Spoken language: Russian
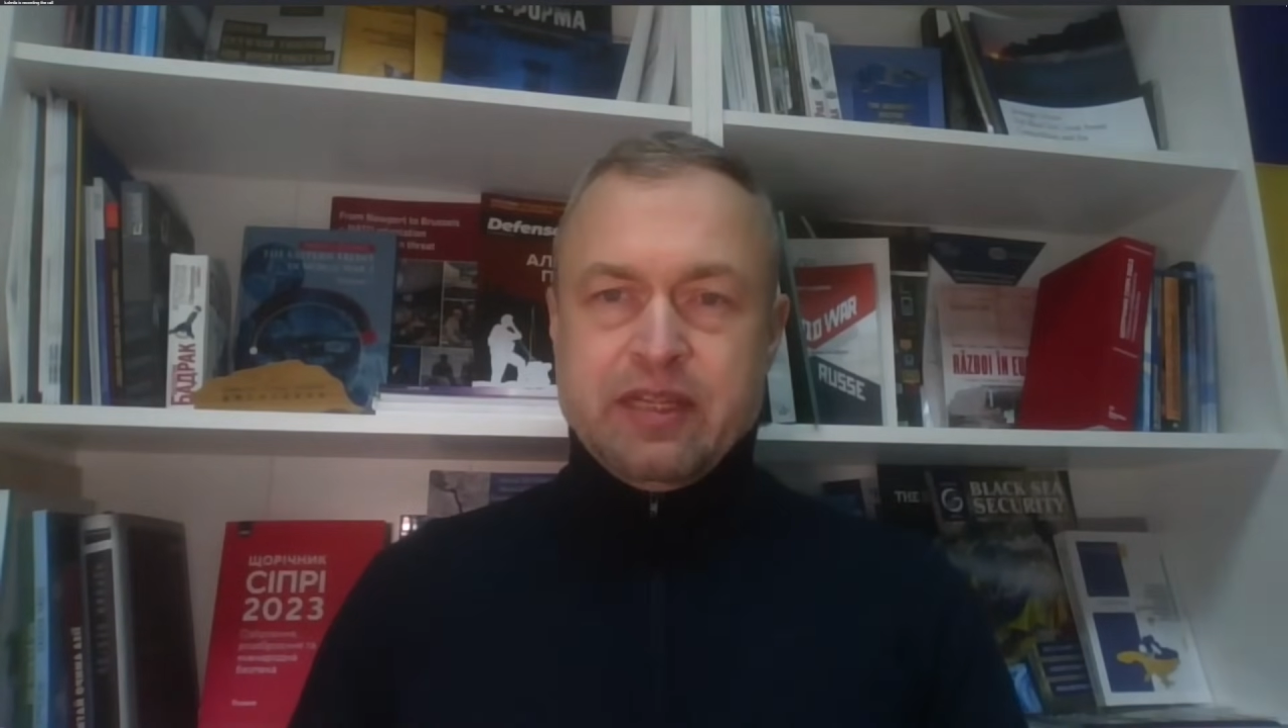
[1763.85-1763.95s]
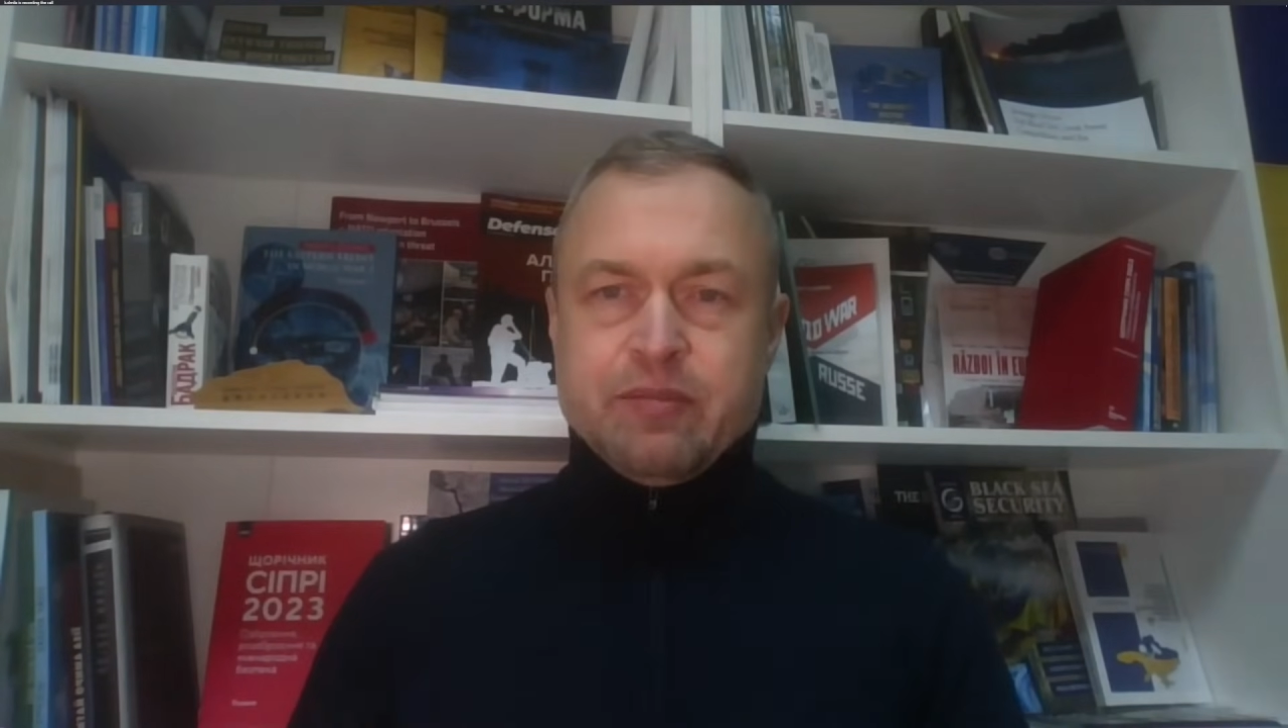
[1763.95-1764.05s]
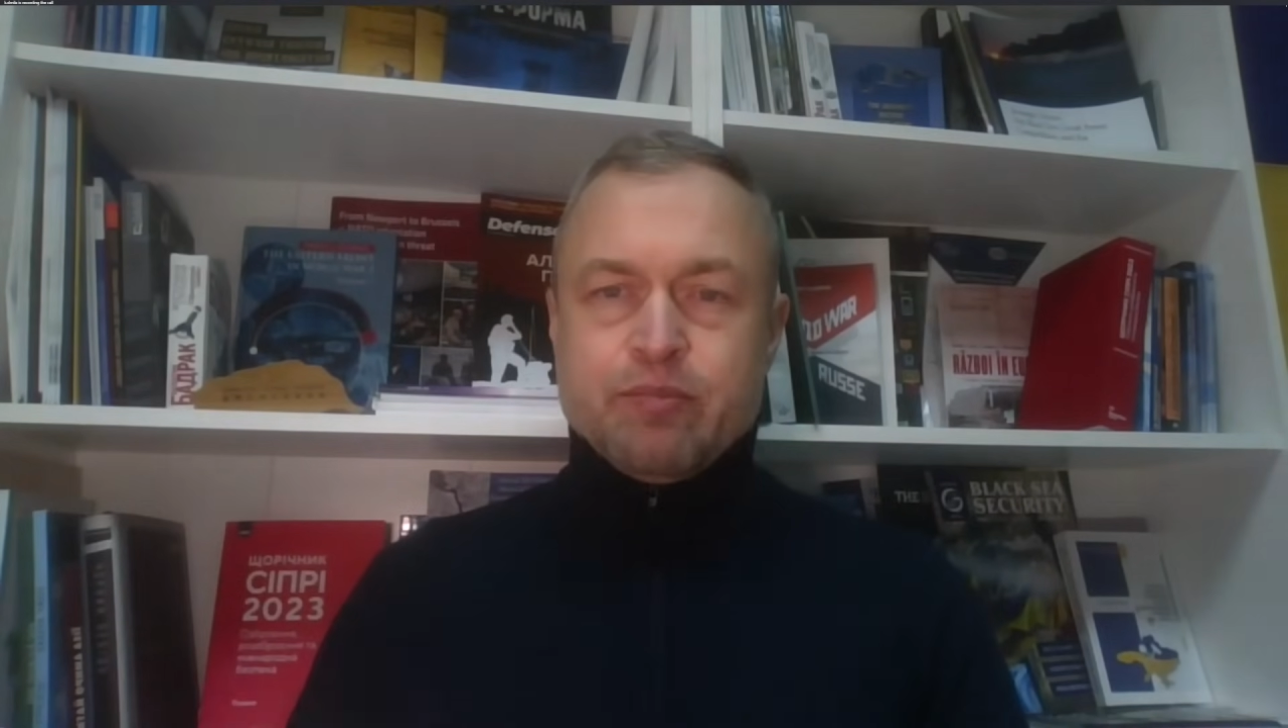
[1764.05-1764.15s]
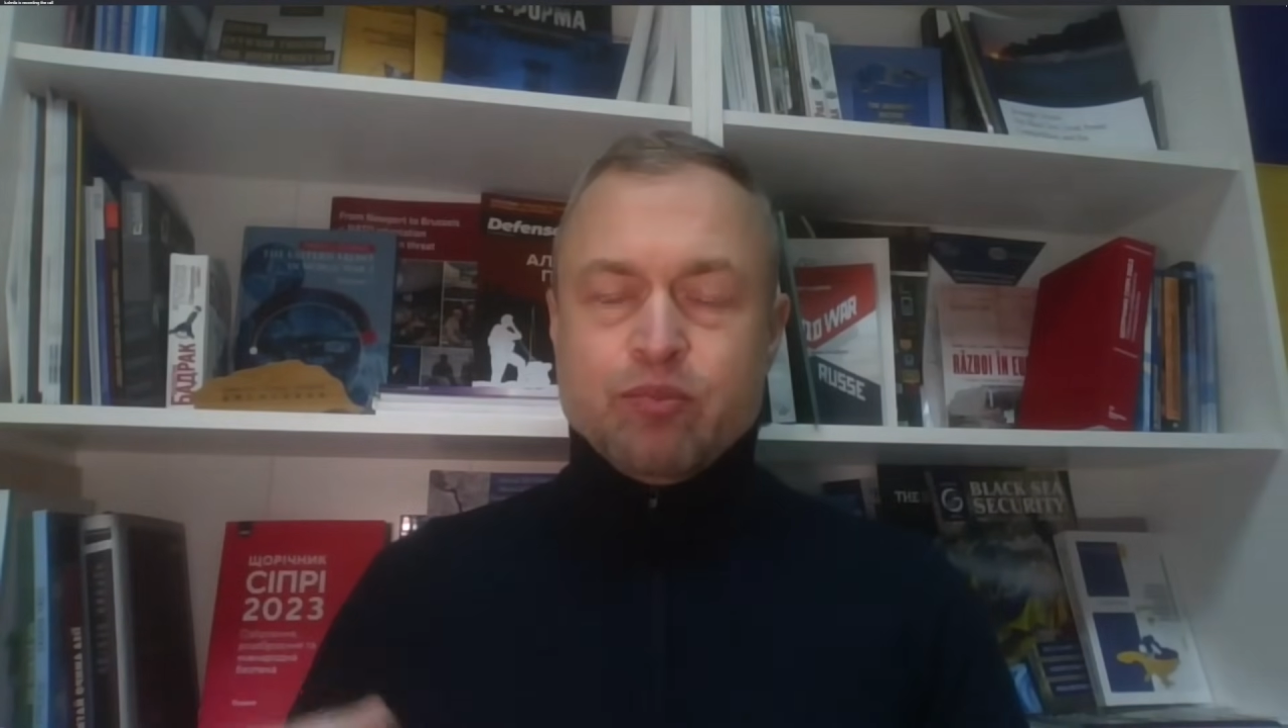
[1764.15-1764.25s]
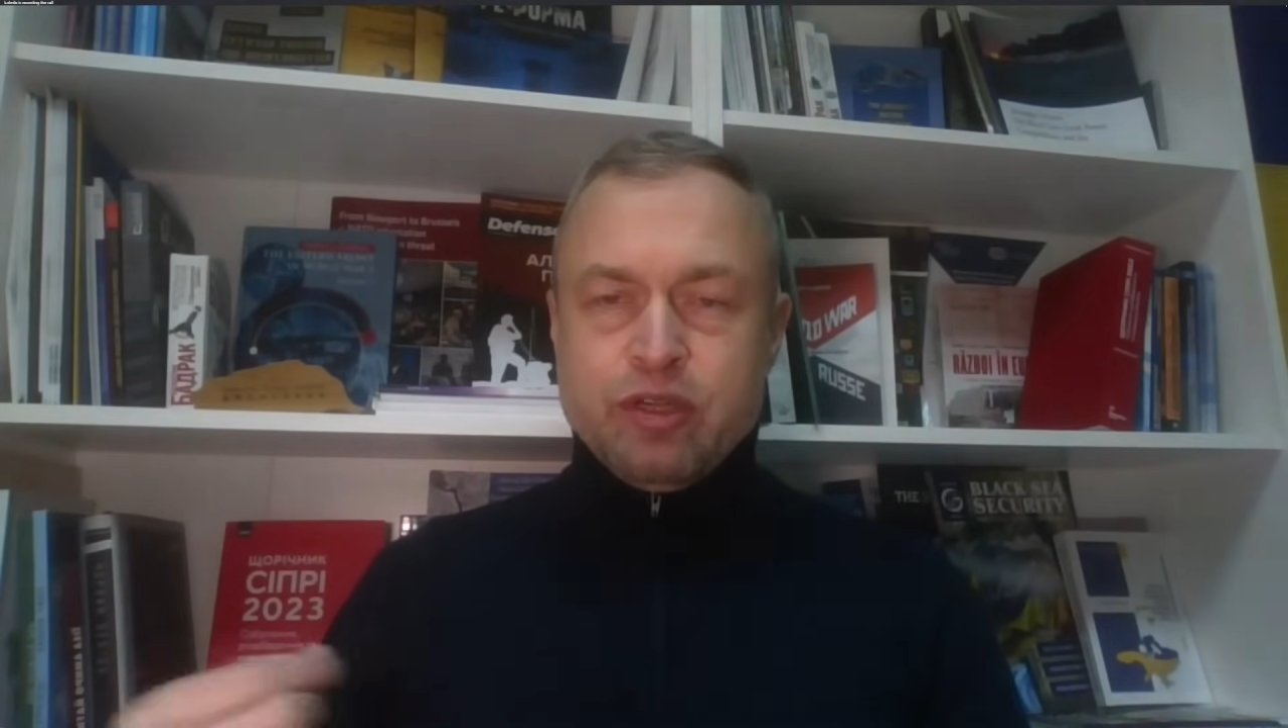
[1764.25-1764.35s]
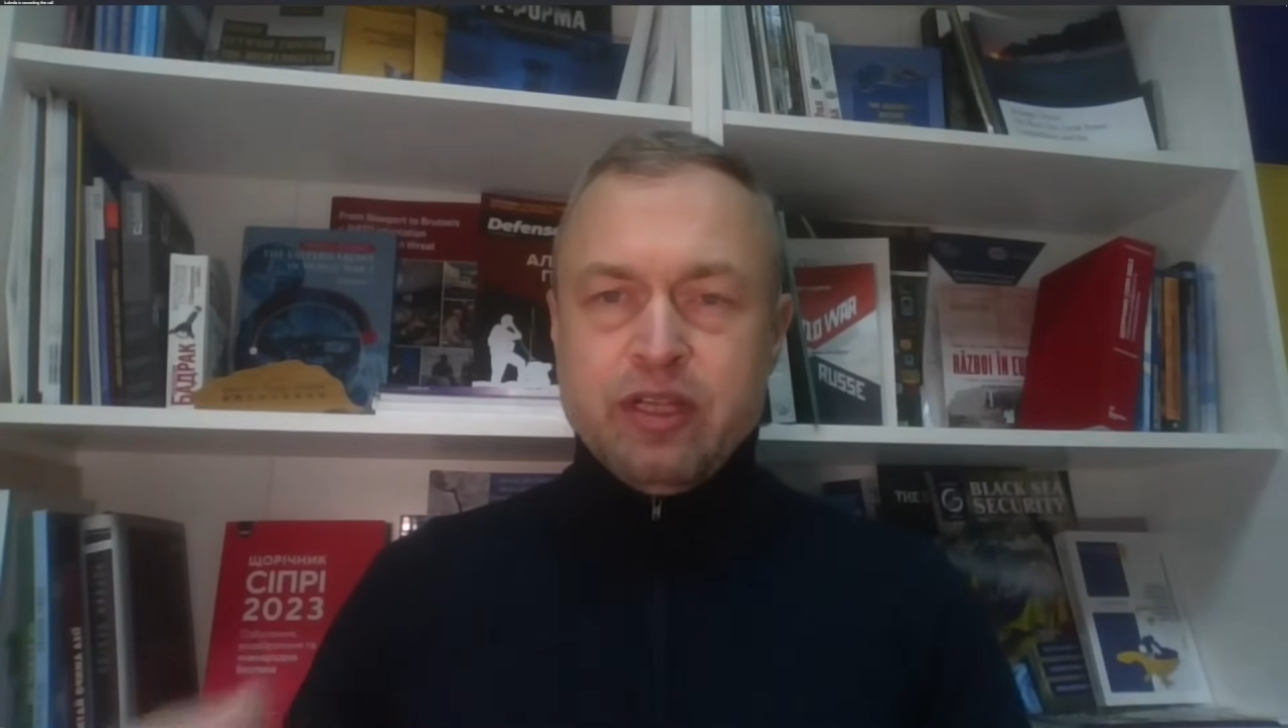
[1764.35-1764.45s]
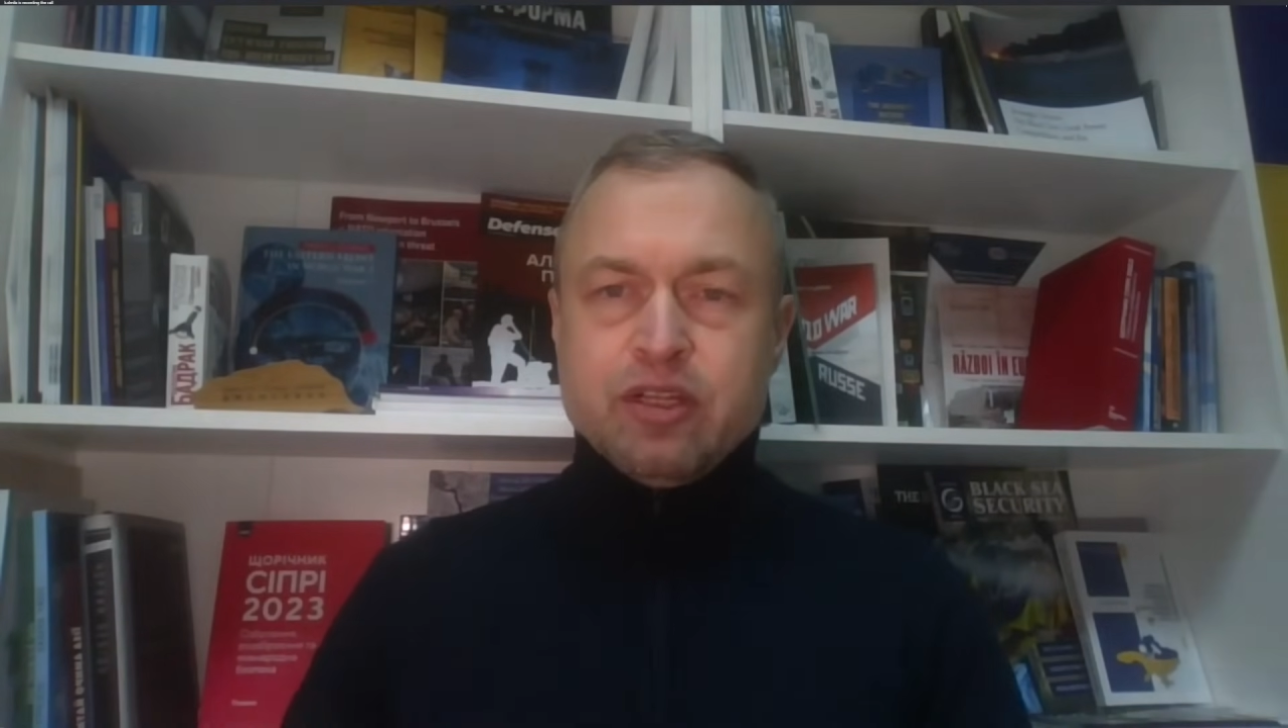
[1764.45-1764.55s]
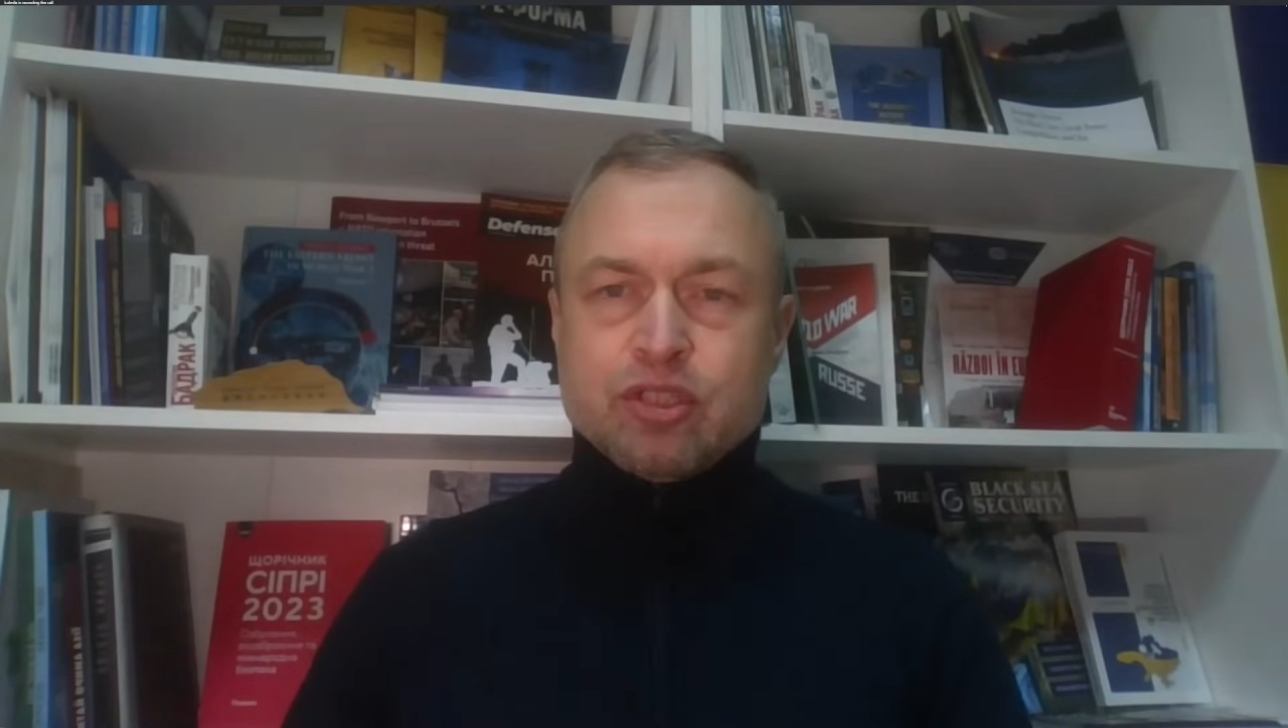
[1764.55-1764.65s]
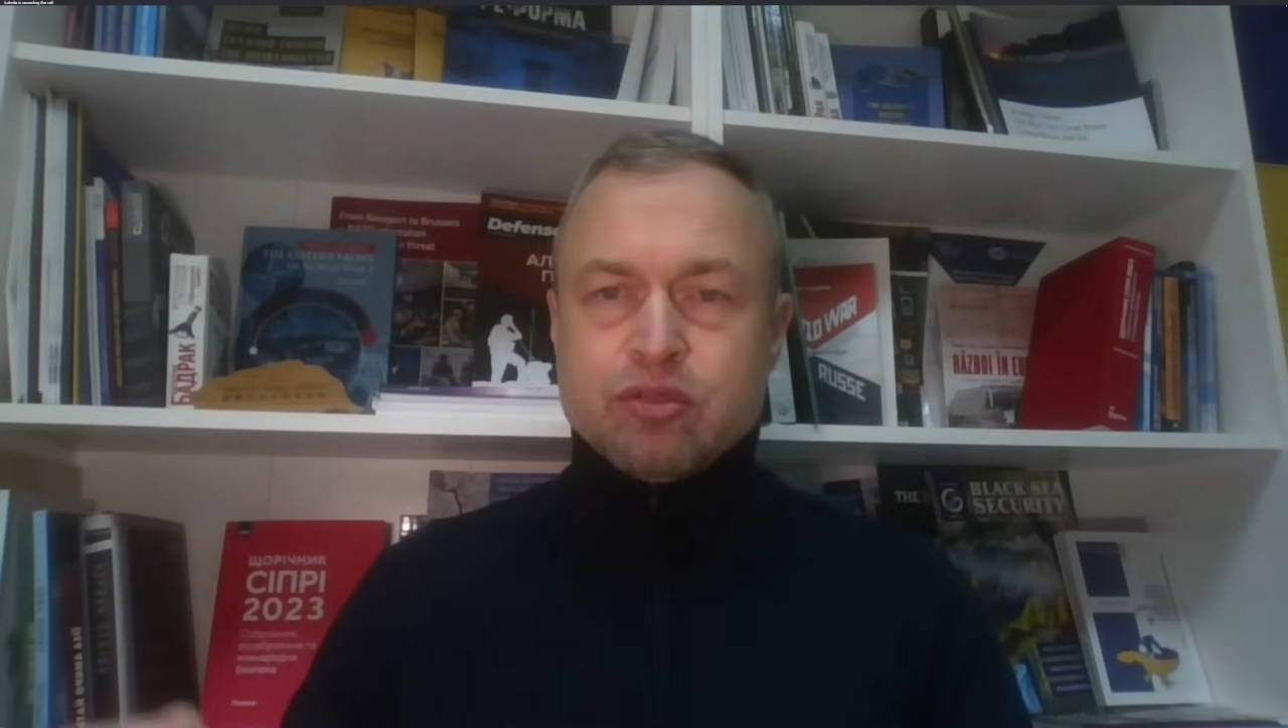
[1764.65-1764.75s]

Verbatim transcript: Они поняли,